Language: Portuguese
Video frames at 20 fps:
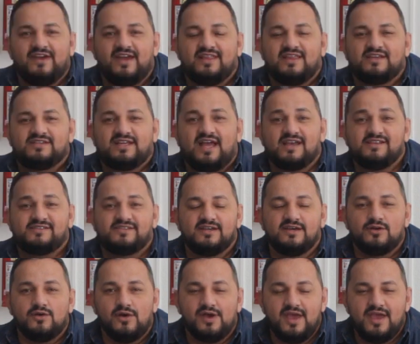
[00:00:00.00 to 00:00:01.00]
de vendas
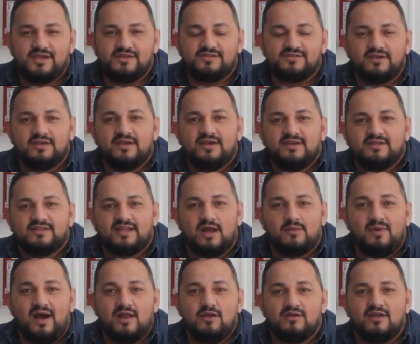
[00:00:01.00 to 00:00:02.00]
Cassiano Reis,
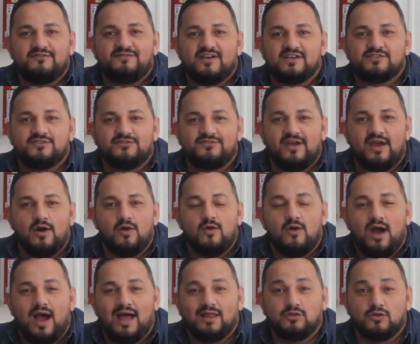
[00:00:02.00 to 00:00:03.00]
trabalho na
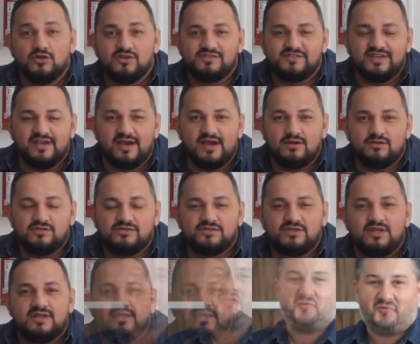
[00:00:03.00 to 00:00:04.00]
Véu há 12
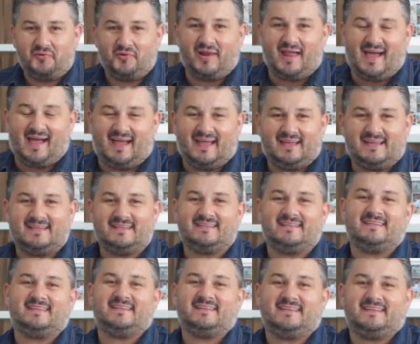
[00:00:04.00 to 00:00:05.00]
anos. Olá,
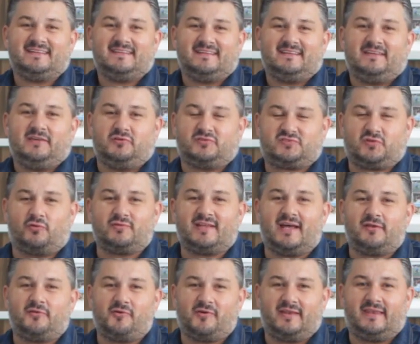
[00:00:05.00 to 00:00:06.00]
eu sou o
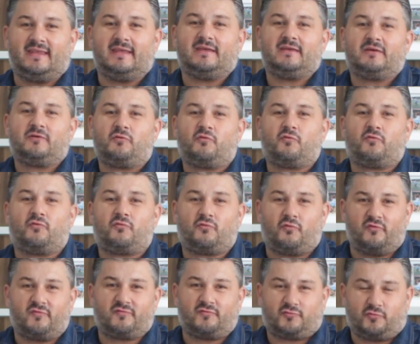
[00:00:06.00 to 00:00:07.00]
Danone,
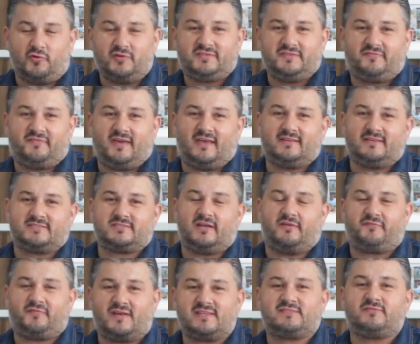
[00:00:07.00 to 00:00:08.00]
consultor de vendas
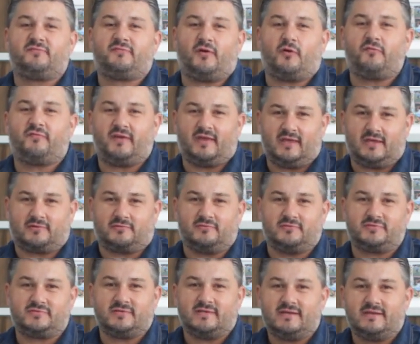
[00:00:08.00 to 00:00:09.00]
da Véu
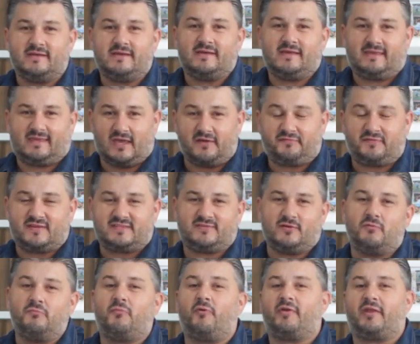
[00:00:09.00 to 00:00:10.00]
Veículos. Quer
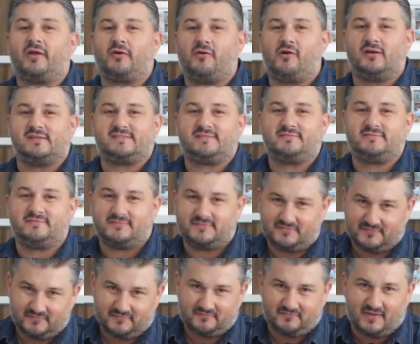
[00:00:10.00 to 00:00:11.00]
fazer um bom negócio?
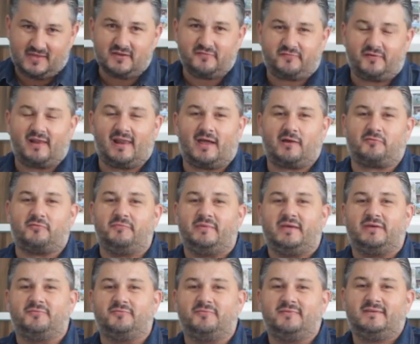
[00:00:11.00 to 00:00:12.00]
Venha falar
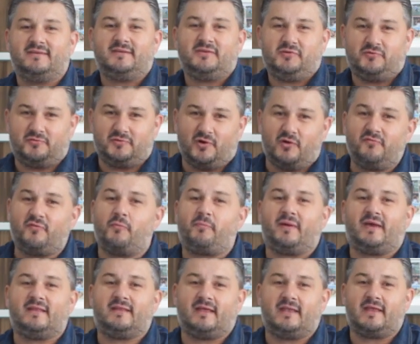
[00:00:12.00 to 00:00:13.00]
comigo. Eu não vou
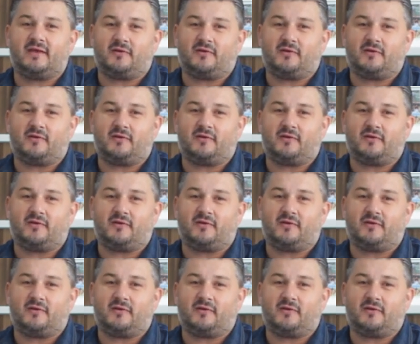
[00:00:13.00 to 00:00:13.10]
perder